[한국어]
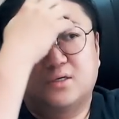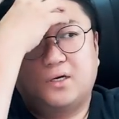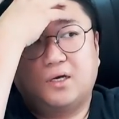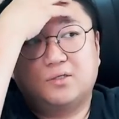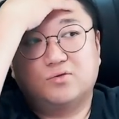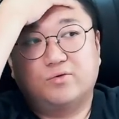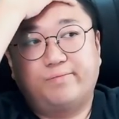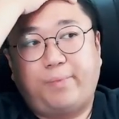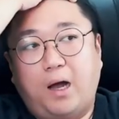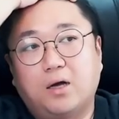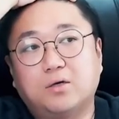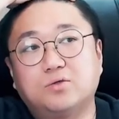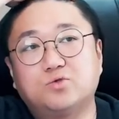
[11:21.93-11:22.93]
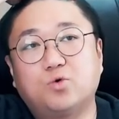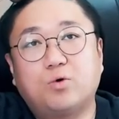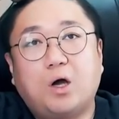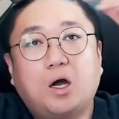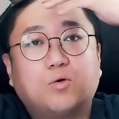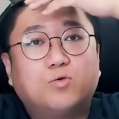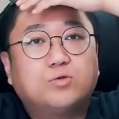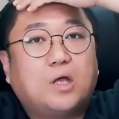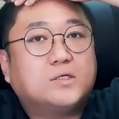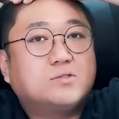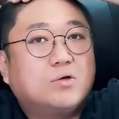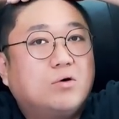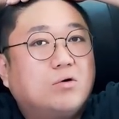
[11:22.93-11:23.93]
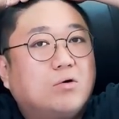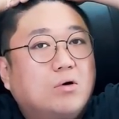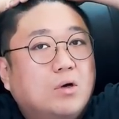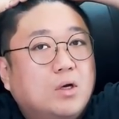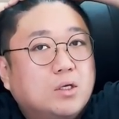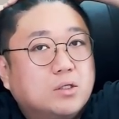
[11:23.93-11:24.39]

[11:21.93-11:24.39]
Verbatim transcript: 그래가지고 방종하고 나서